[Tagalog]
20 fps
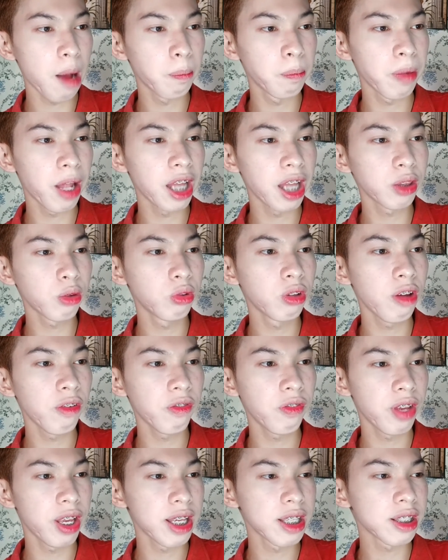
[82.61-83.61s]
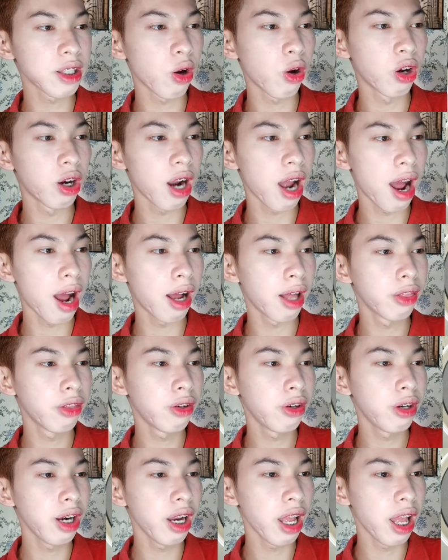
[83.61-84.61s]
Apply to the face or
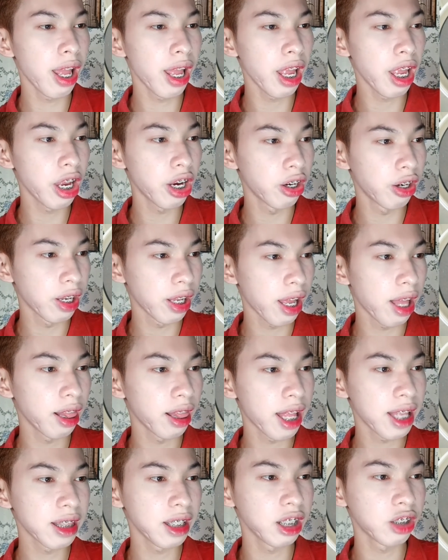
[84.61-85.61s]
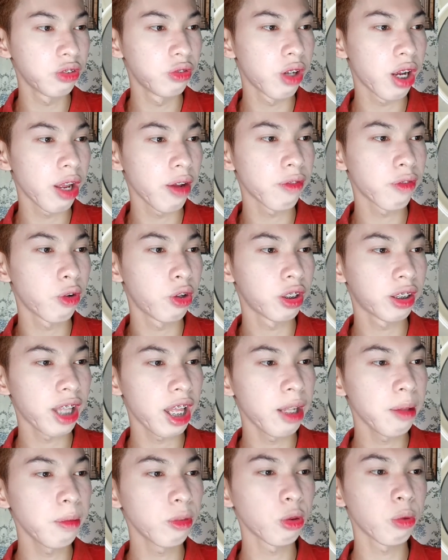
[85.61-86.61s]
other area, let it dry for
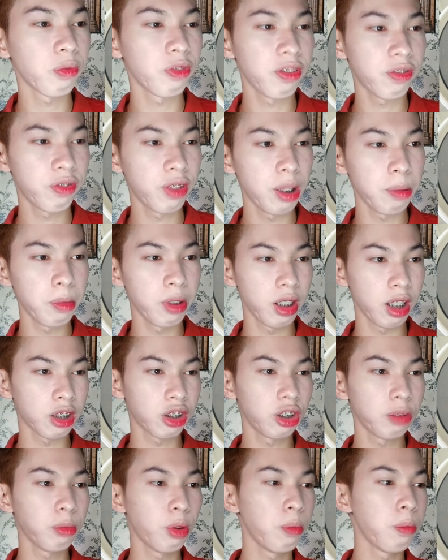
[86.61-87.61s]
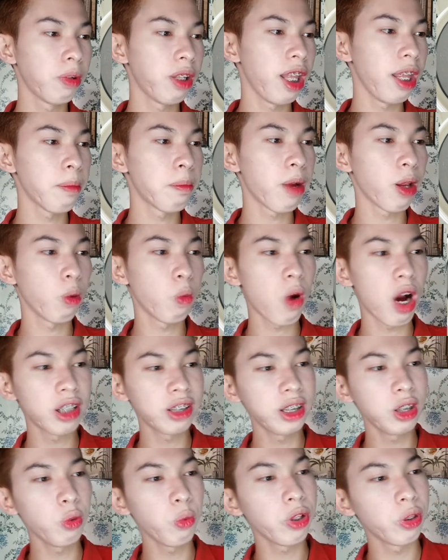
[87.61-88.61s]
10 to 15 minutes. Remove clay by
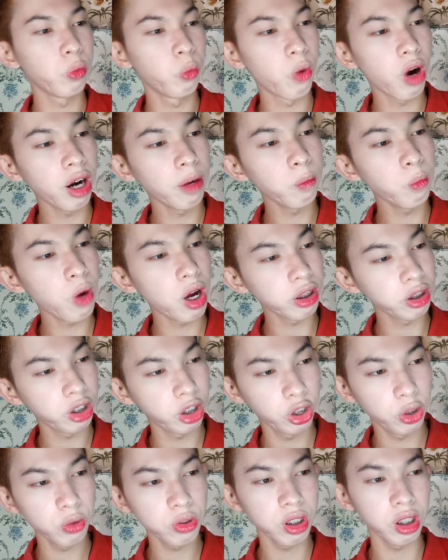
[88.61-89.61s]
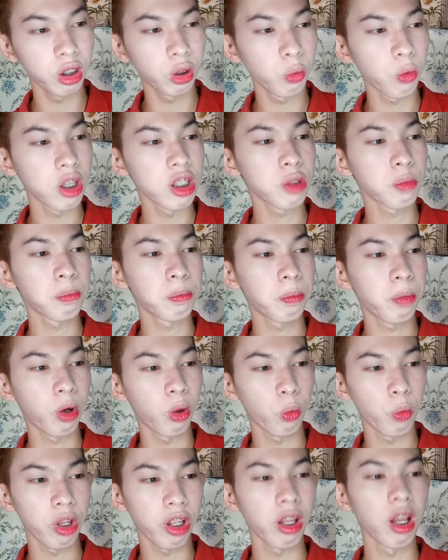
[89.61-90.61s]
washing with warm water. Use it once
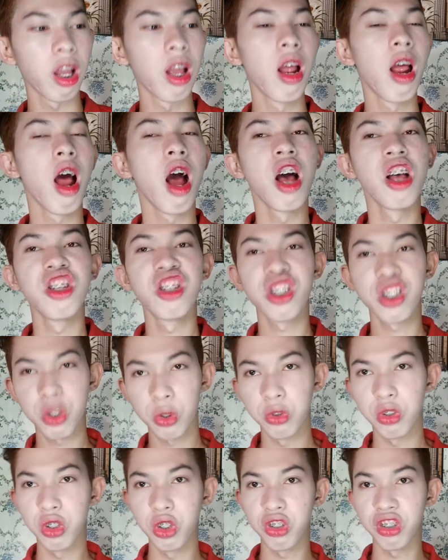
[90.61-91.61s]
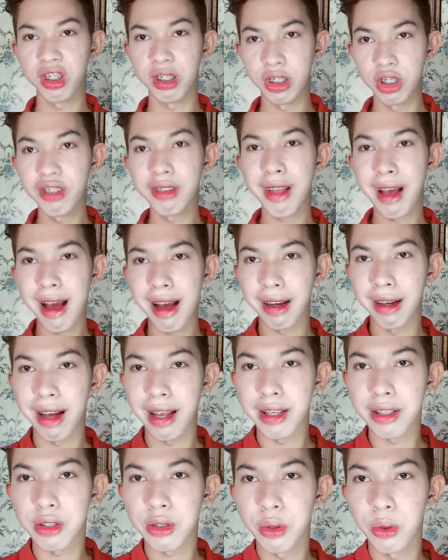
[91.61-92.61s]
per week. So, yun, yun na
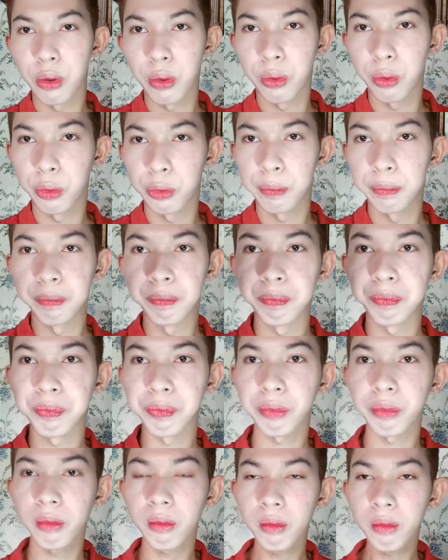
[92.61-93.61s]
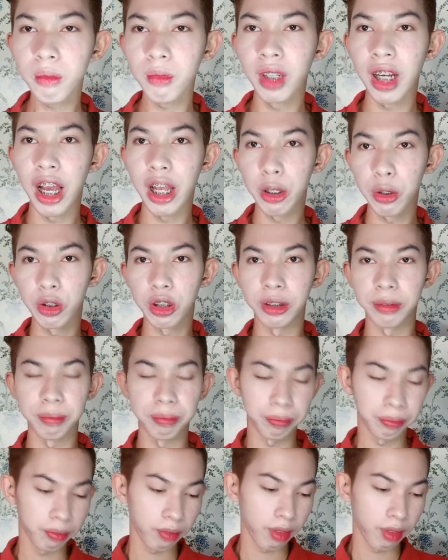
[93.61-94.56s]
nga guys. So, ayun.